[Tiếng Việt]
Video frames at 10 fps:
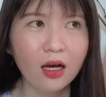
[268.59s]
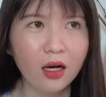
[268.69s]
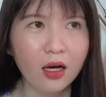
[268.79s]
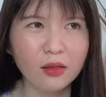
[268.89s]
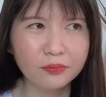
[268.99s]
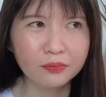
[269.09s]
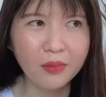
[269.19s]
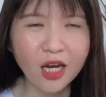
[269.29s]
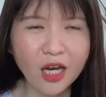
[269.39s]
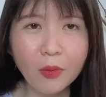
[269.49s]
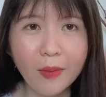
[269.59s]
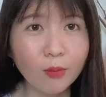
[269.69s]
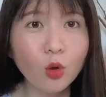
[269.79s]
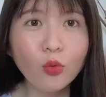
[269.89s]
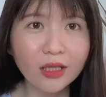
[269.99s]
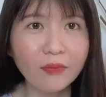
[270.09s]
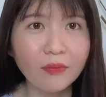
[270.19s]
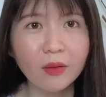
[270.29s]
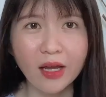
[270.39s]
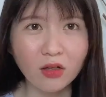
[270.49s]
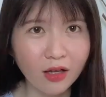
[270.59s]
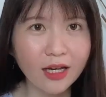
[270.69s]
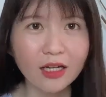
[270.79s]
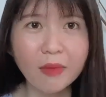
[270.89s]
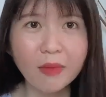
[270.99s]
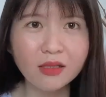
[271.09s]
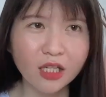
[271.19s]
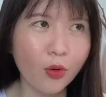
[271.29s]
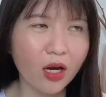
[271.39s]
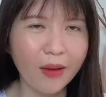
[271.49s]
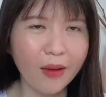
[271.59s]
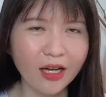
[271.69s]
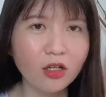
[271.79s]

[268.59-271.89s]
um, bạn nếu mà bạn muốn quyết tâm thì bạn có thể năng nỉ bác sĩ hoặc là bạn